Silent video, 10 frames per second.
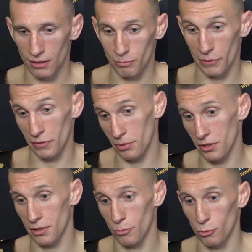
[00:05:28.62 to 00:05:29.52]
pewnie
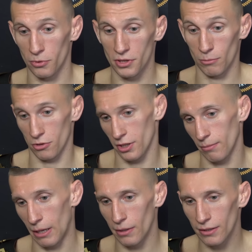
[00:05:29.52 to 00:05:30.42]
będzie się bił Pudzian, może
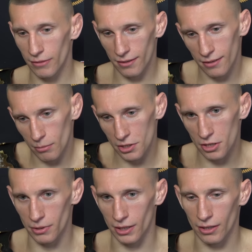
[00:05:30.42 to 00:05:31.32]
i Mamet, więc
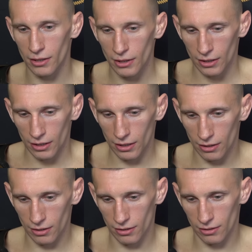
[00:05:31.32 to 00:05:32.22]
zobaczymy, nie?
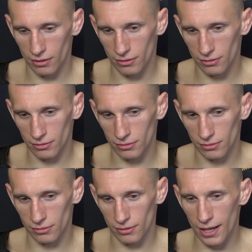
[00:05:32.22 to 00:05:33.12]

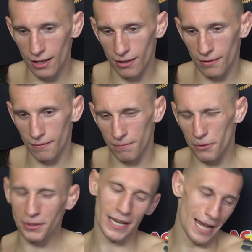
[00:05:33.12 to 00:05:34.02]
Y,
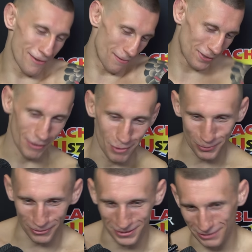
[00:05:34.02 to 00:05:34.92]
no nie wiem, co mam,
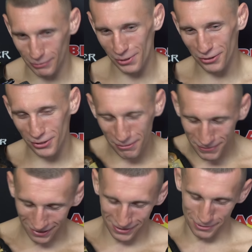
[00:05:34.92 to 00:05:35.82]
powiedzieć. Po prostu jestem
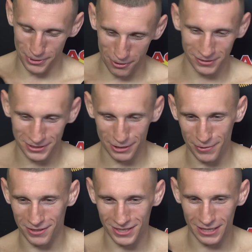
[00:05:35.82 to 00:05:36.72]
tak zadowolony z
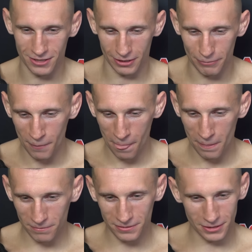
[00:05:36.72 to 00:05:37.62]
siebie dzisiaj, że
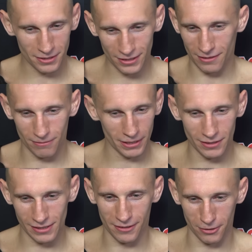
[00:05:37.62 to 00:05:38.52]
chcę,
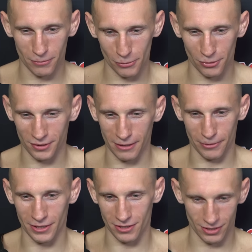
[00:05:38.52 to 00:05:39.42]
jedyne co to po prostu chcę
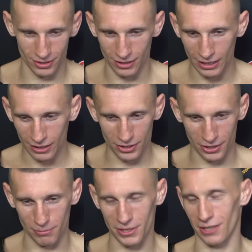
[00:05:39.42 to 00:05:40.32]
wyjść i, i
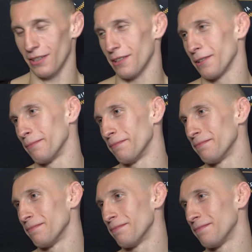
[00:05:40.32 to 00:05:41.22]
się tym cieszyć. No.
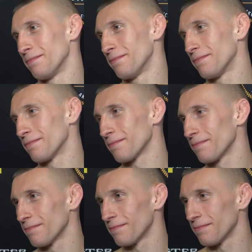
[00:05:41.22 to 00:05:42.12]
Wybaczyłeś już Kamilowi